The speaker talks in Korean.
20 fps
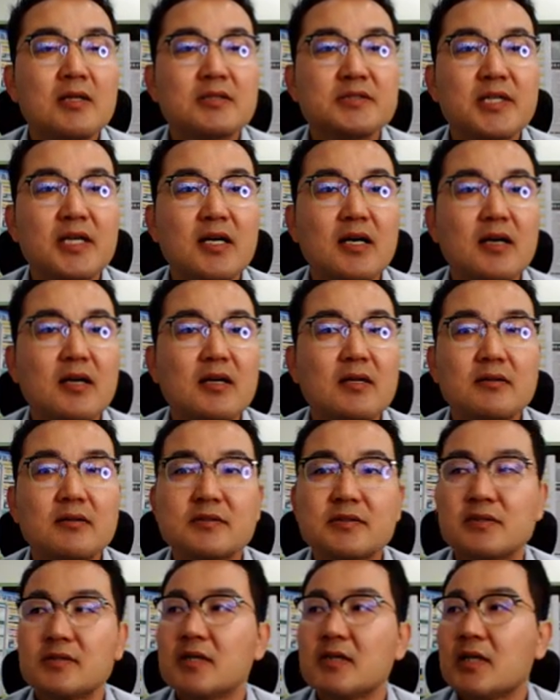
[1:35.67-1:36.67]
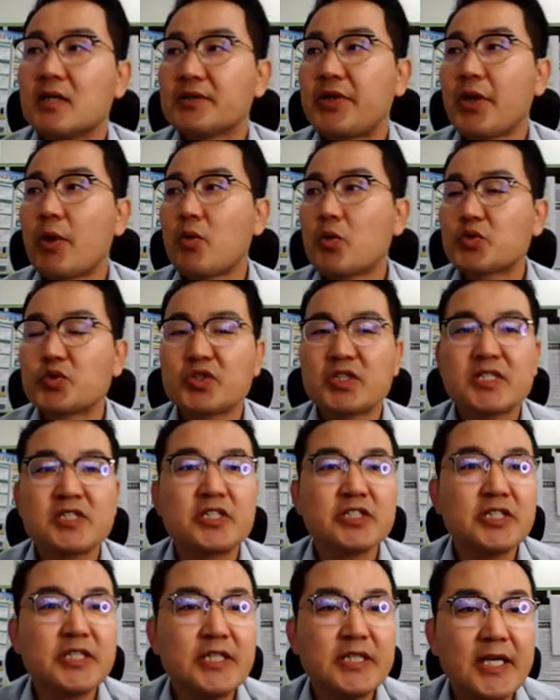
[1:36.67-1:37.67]
제가 대곡
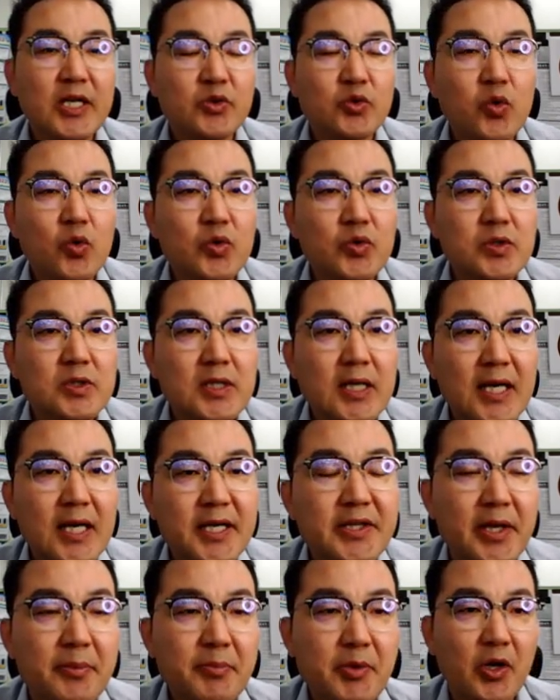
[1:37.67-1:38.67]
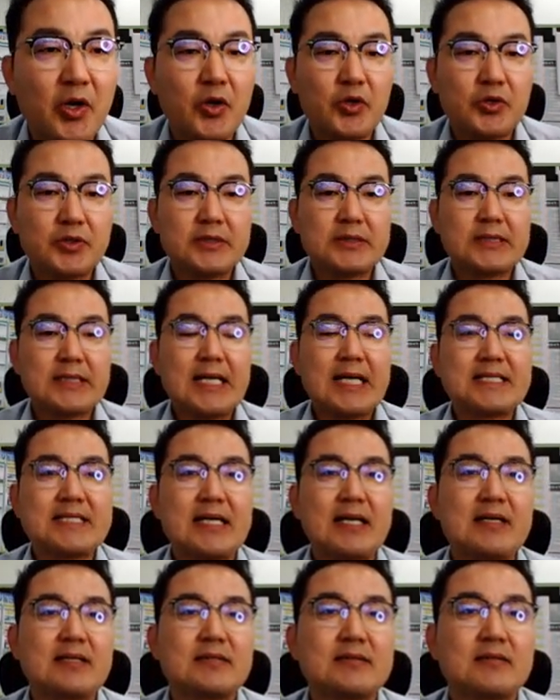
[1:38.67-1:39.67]
소사선이 개통을 하게 되면
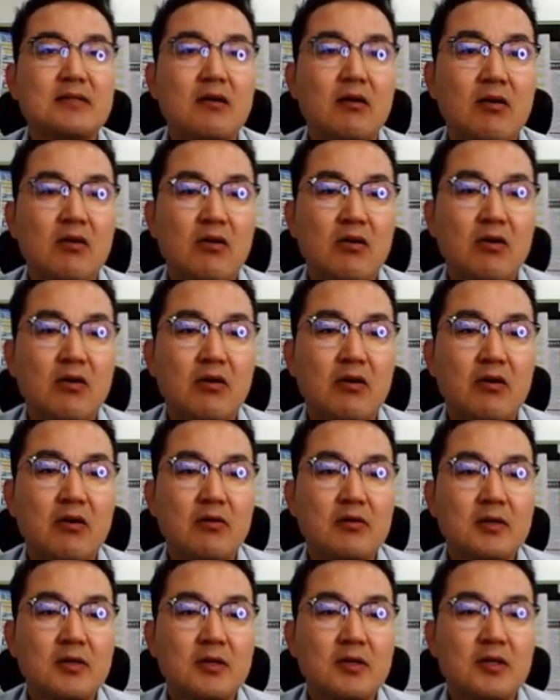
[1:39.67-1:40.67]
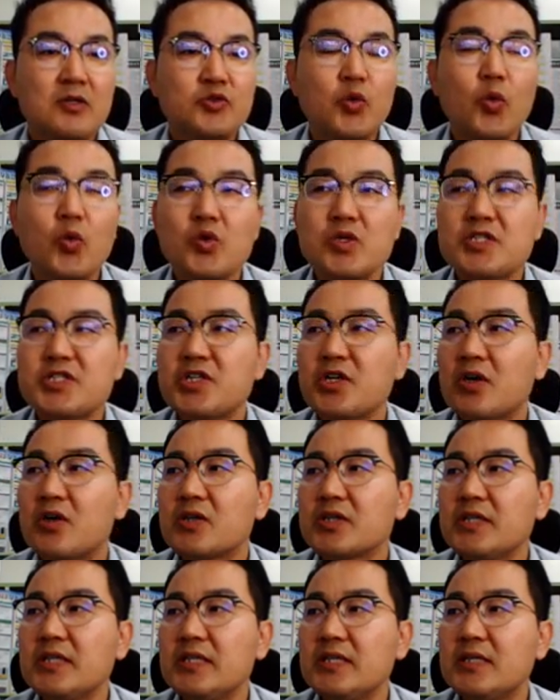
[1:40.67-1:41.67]
가장 어, 좋을
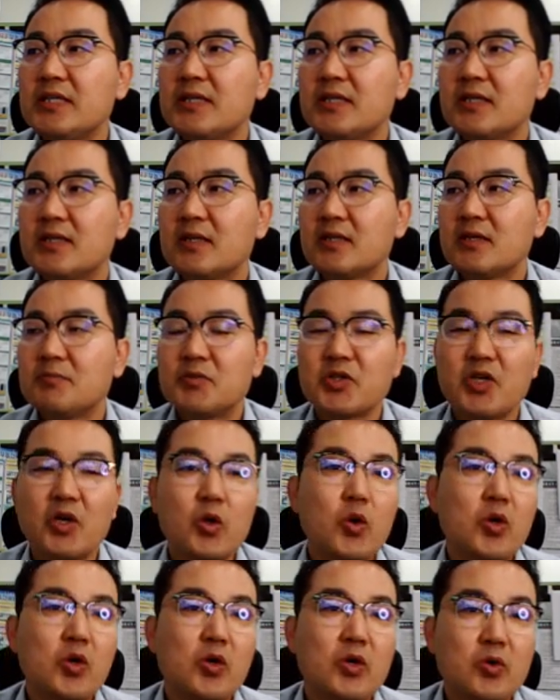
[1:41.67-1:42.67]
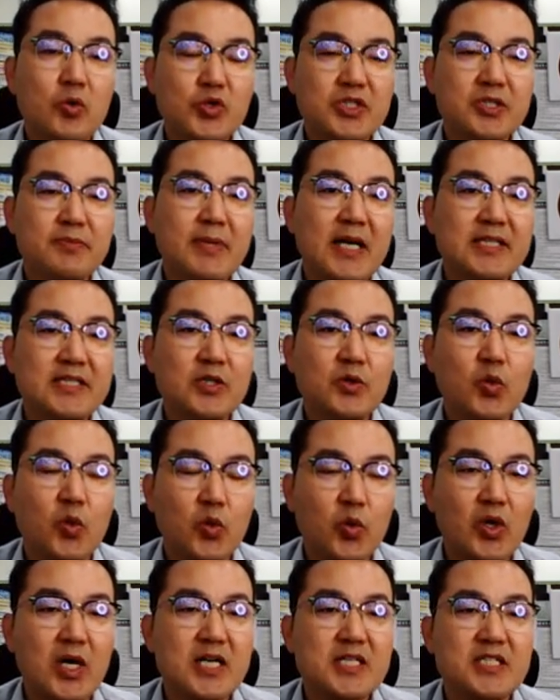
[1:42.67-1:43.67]
지역이 뭐 여러 곳이 많이 있고
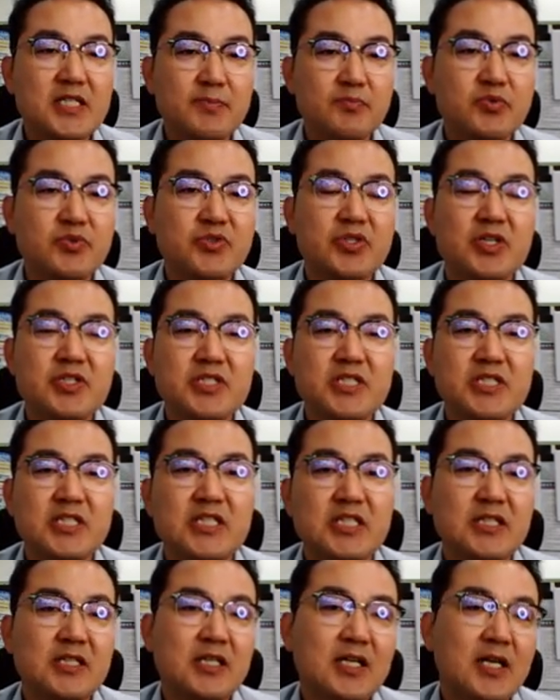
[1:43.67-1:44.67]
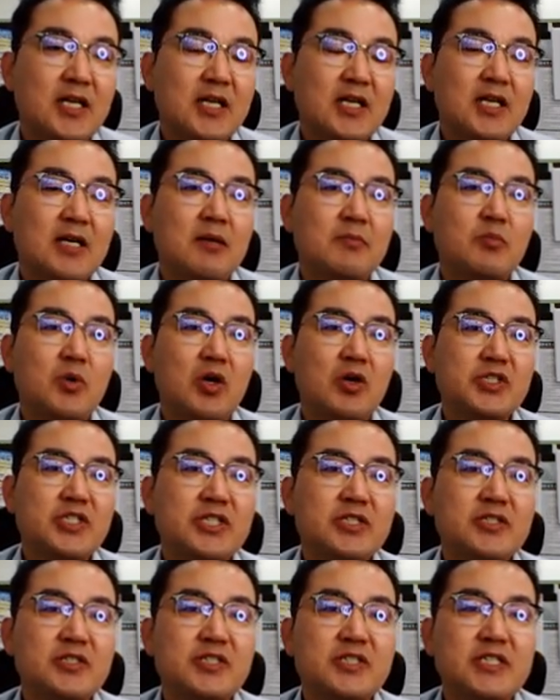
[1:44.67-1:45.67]
고양시, 부천시, 뭐
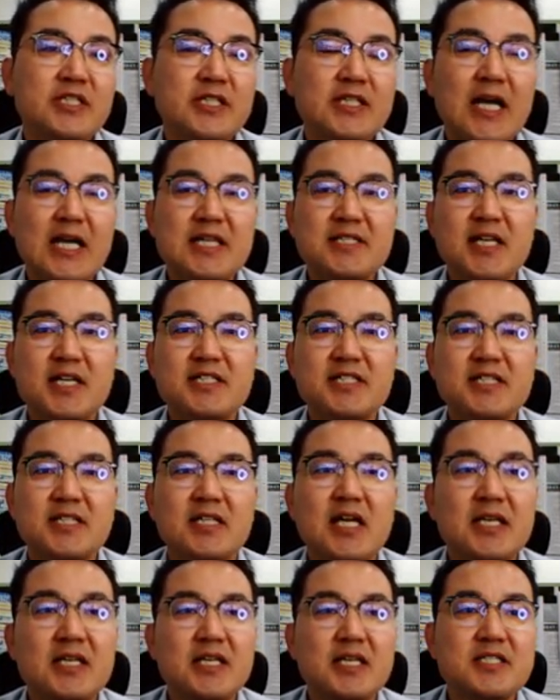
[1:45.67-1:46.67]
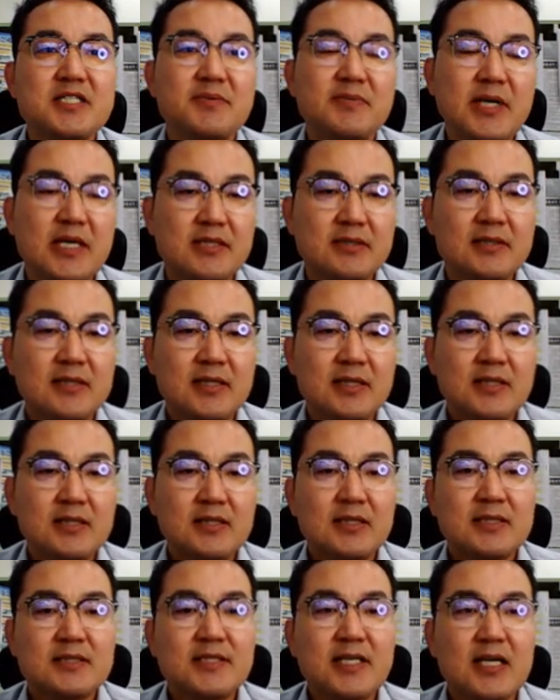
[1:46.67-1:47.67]
시흥시, 안산시가 다 있겠지만
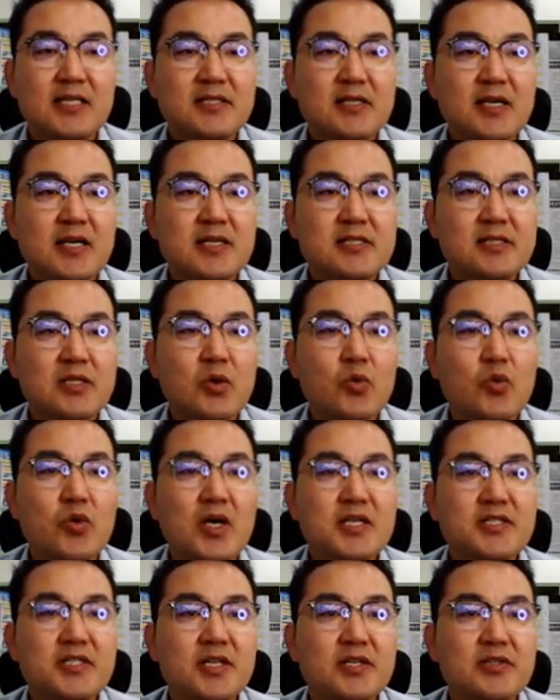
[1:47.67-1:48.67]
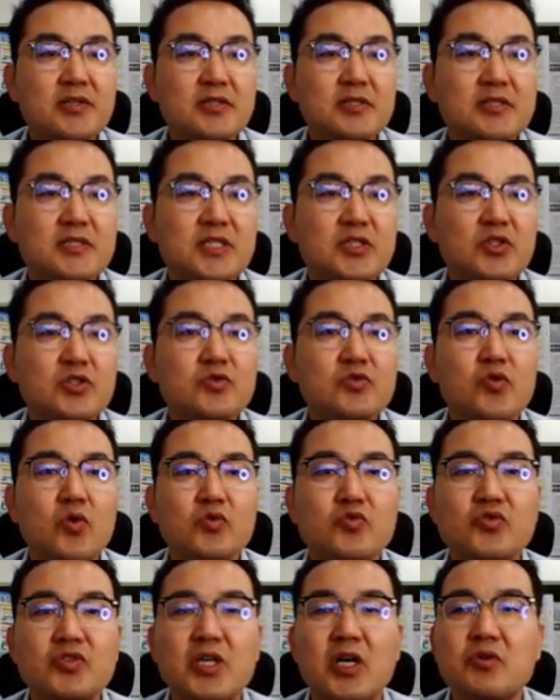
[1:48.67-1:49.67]
제가 생각했을 때 고양시에서는 이
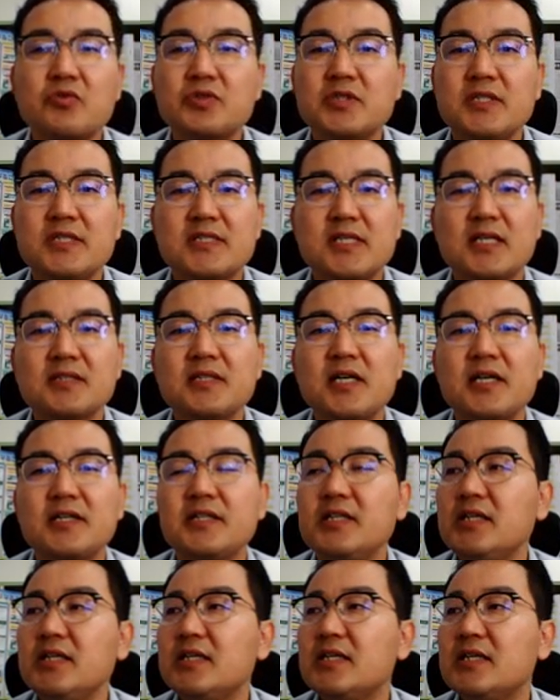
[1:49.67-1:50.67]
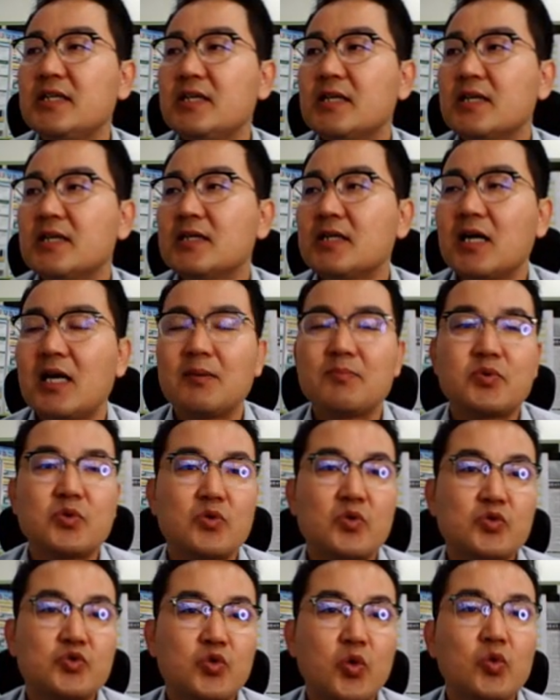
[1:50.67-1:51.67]
능곡 뉴타운이 상당히
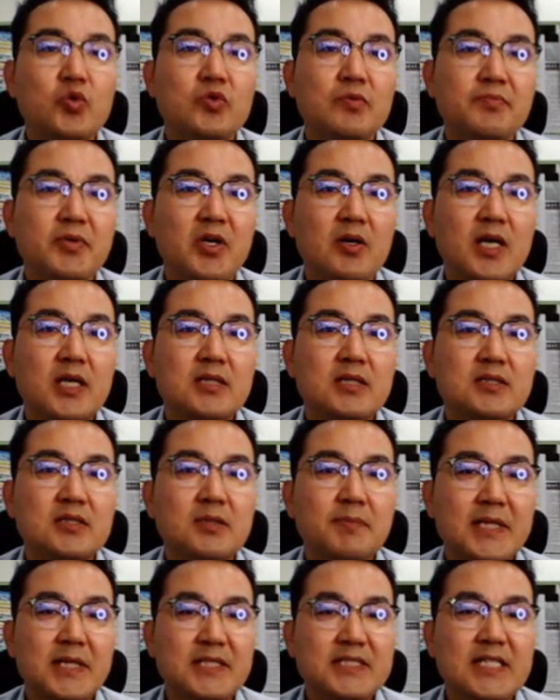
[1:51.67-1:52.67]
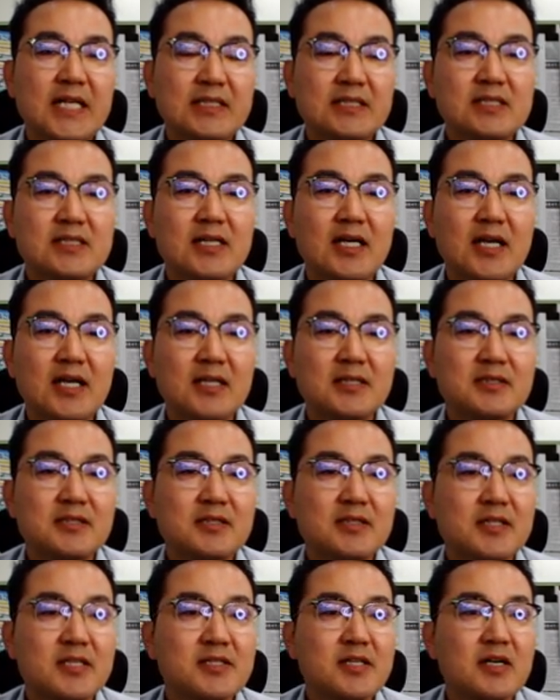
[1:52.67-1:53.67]
앞으로 좋은 평가를 받지 않을까
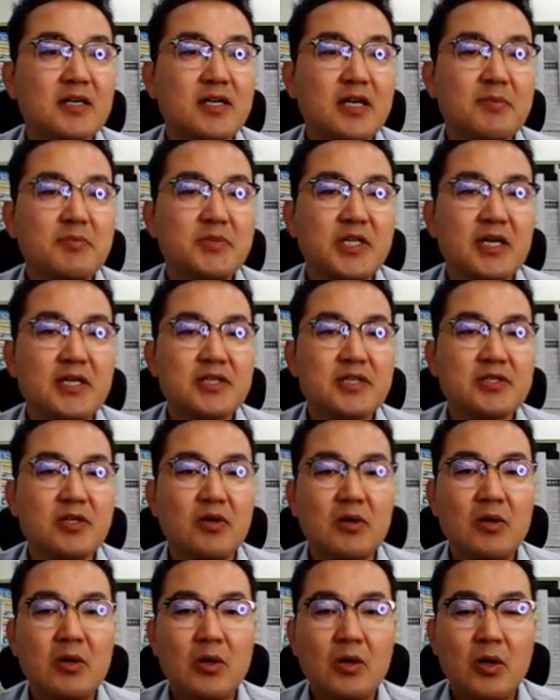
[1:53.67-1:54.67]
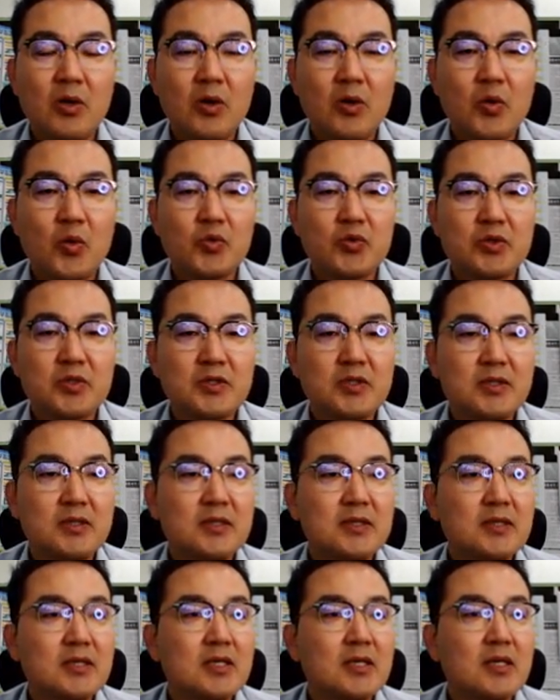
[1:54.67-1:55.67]
그렇게 생각을 합니다. 그래서
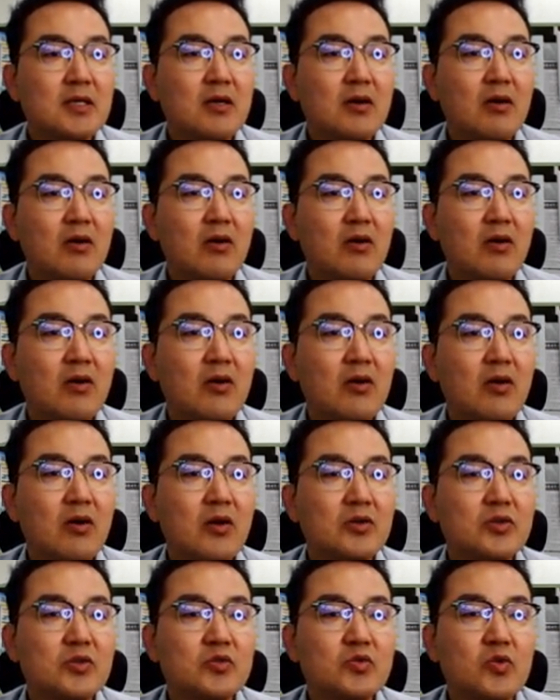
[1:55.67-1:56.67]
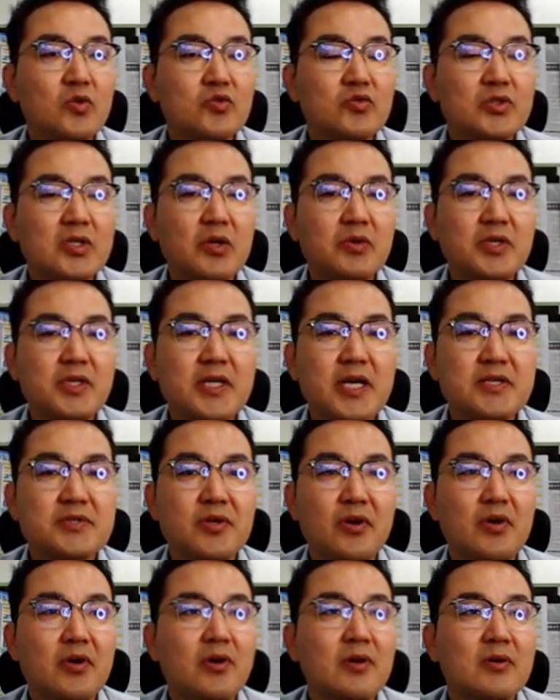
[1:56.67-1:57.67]
오늘 어, 능곡 뉴타운에
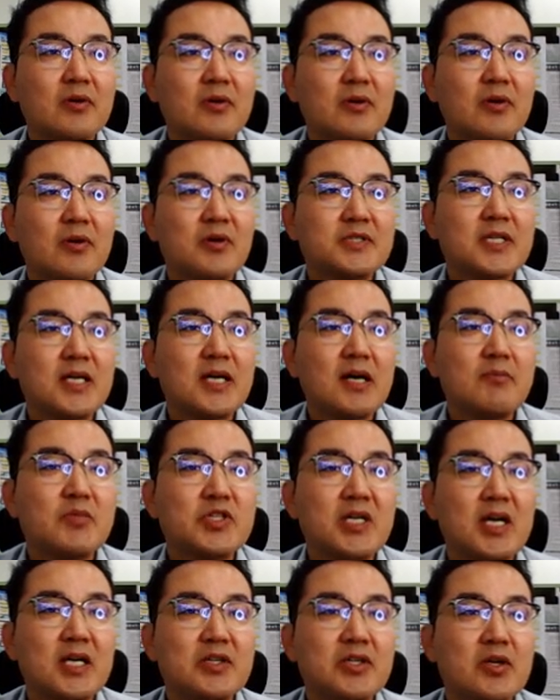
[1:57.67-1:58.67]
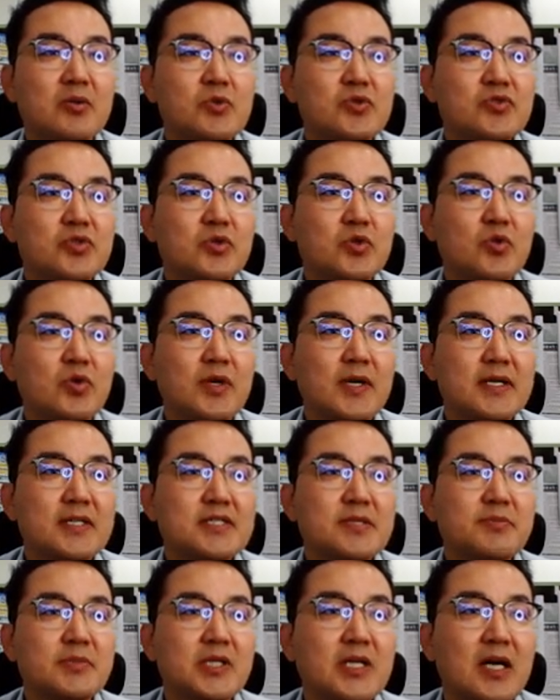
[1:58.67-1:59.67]
대해서 어, 제가 한번 이야기 드려볼 수 있도록
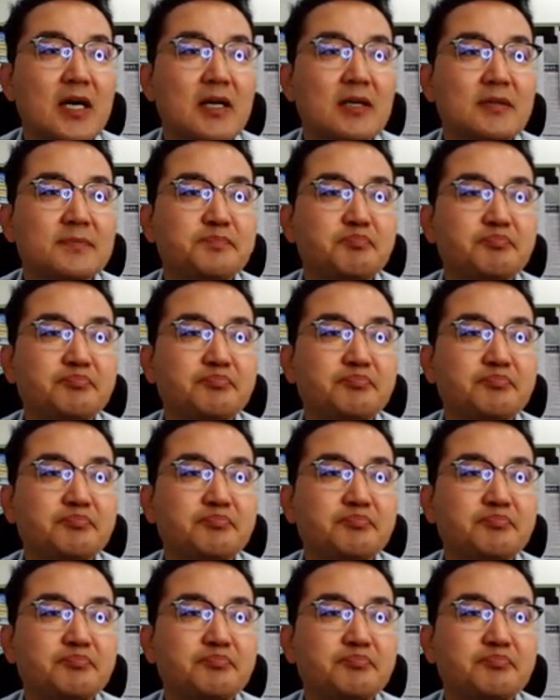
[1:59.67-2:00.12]
하겠습니다.